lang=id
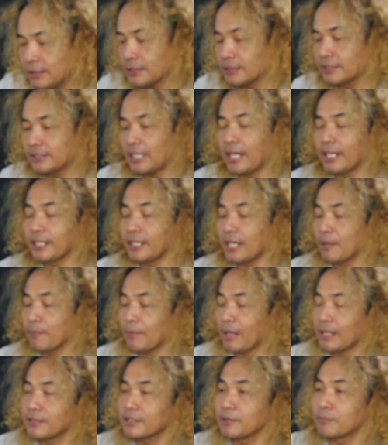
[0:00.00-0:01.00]
saya
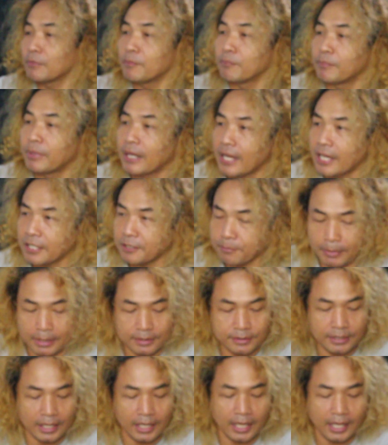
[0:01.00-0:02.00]
masih membahas
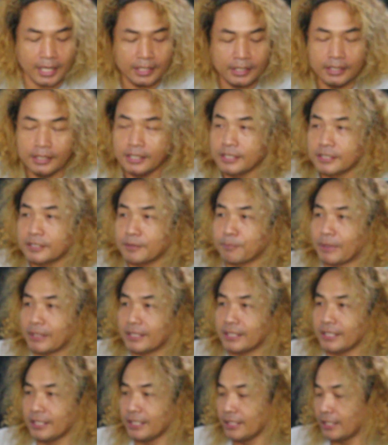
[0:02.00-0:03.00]
masalah
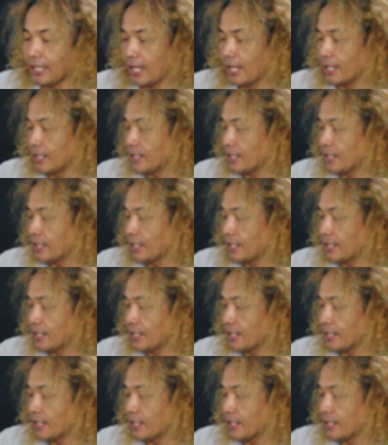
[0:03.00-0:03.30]
seperti ini nah